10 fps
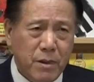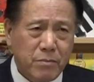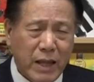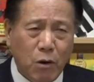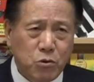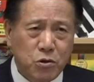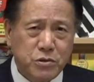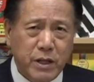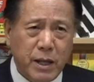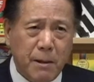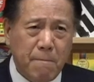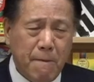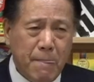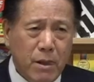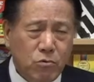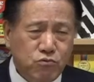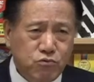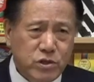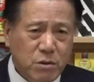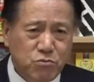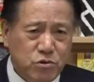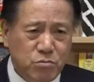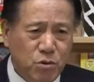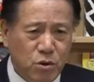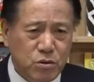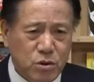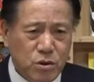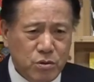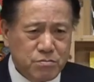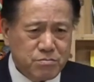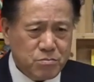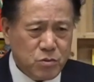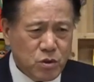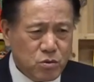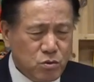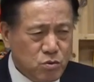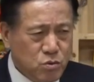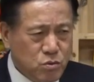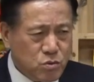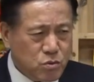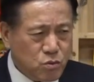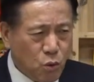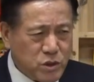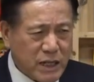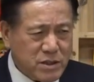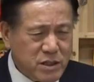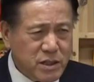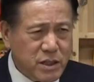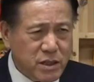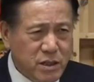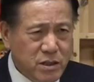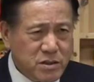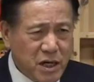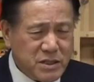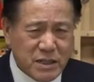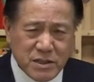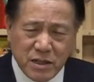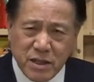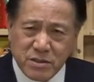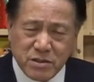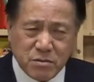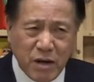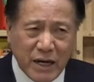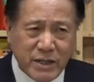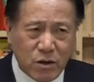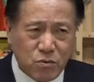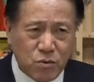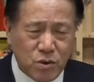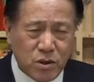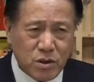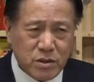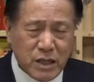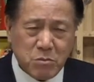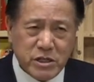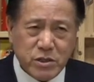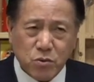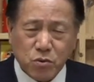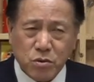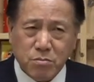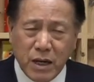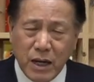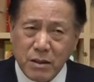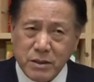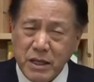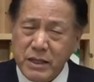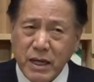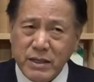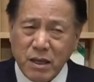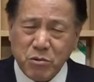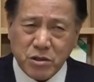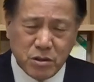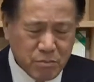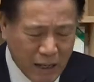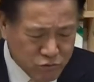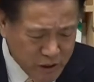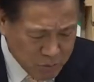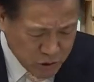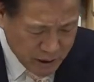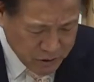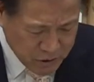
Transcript: 나온 건데 후세 무슨 뭐 음? 도사들이 제사 지낼 때 쓰는 말이라고 삼일신고를 얘기한다면 그건 아주 잘못된